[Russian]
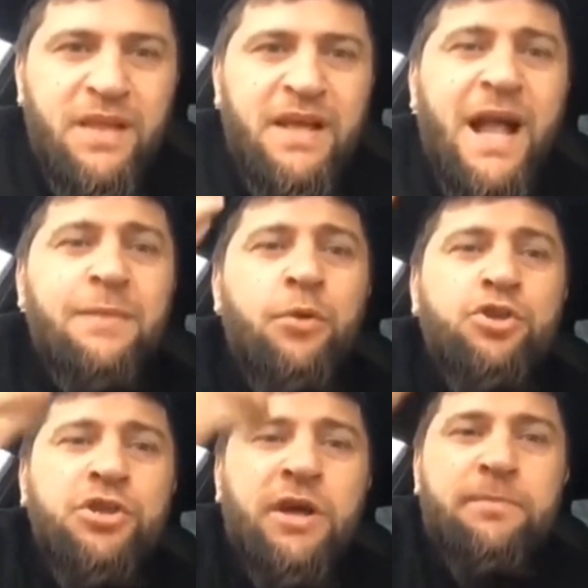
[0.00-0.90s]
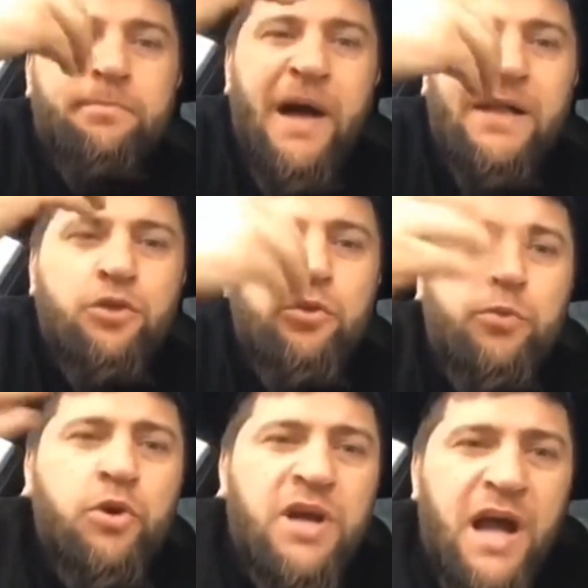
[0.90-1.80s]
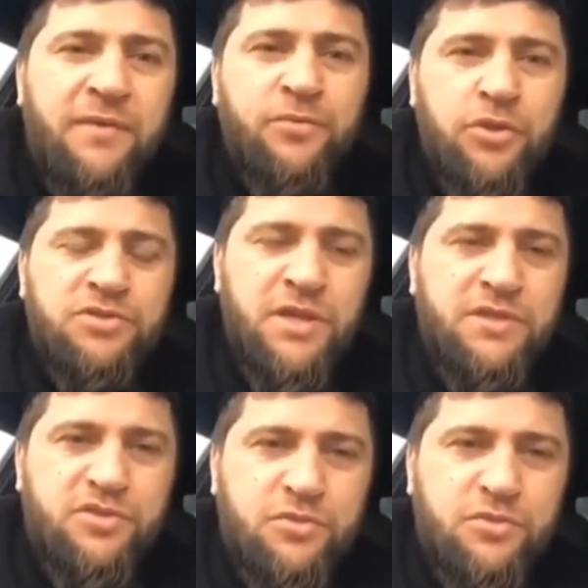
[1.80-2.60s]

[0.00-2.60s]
Я как можно под губу говно ставить?